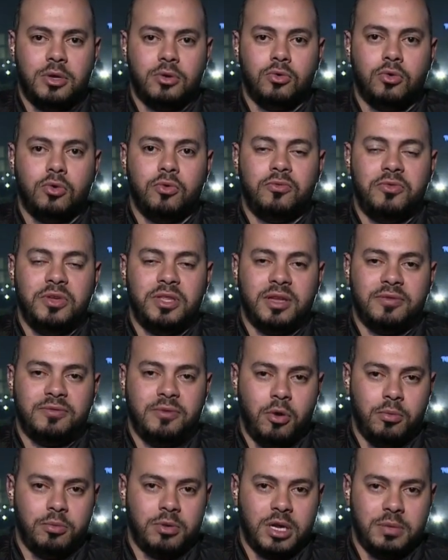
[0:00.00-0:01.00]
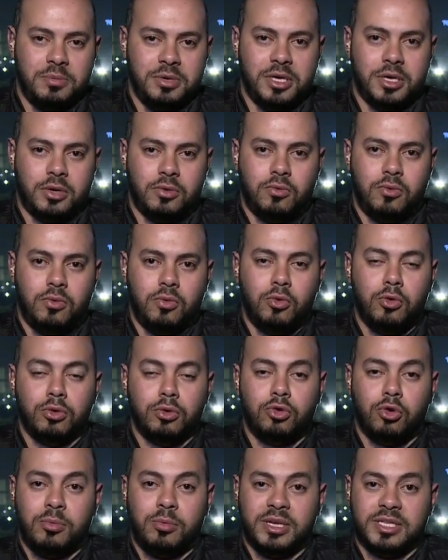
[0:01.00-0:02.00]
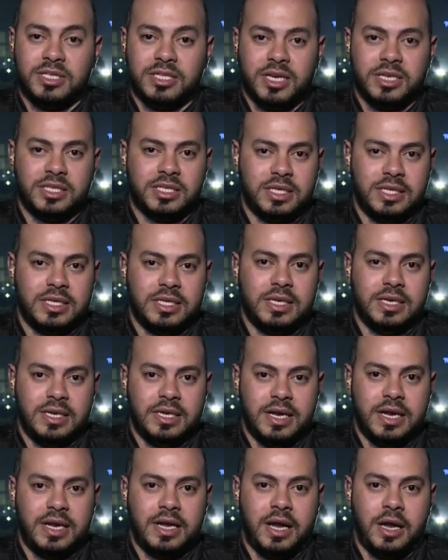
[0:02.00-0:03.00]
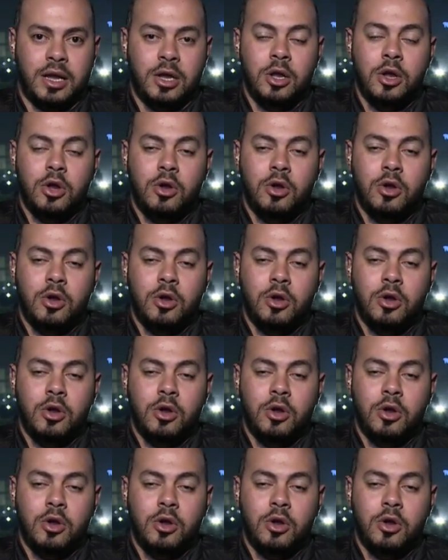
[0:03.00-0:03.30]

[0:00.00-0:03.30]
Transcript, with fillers: انه في تفاهم كبير وجود رومان سايس اللي رجع